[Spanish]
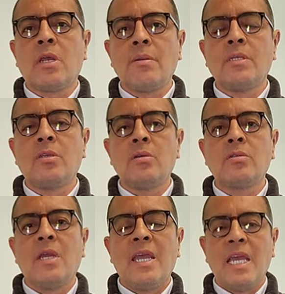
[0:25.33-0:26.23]
sus
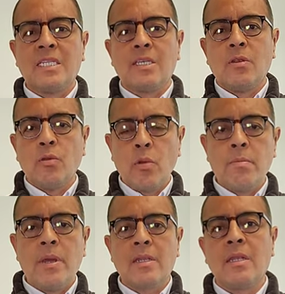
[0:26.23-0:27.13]
servicios es
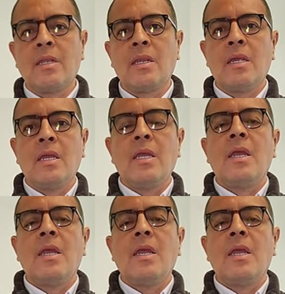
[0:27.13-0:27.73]
no invertir,